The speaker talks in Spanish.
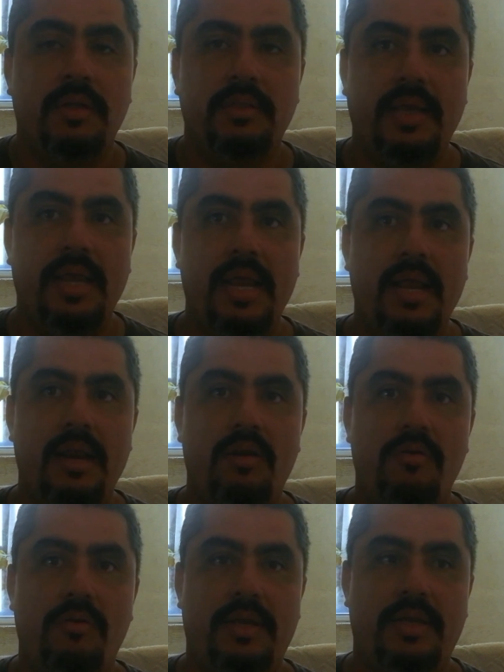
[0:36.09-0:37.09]
de
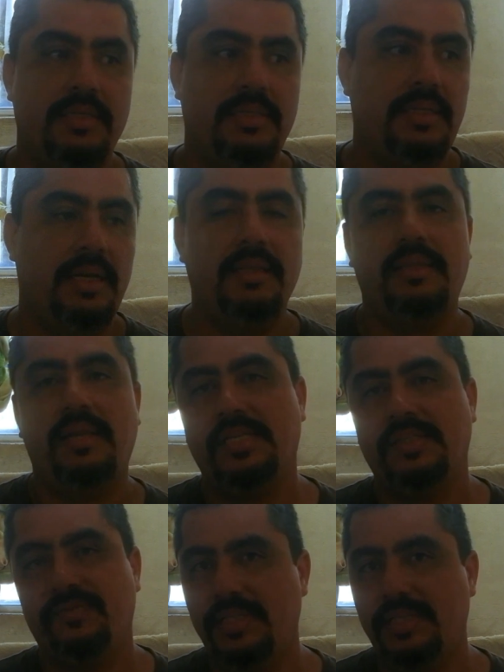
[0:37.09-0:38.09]
lo que es el
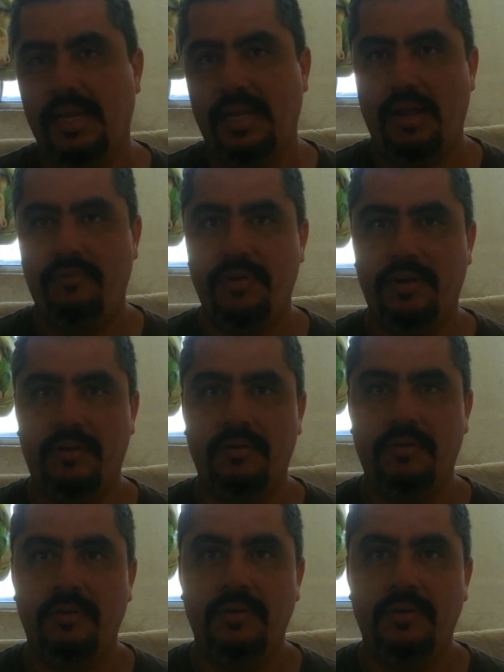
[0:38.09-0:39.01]
transfer serigráfico.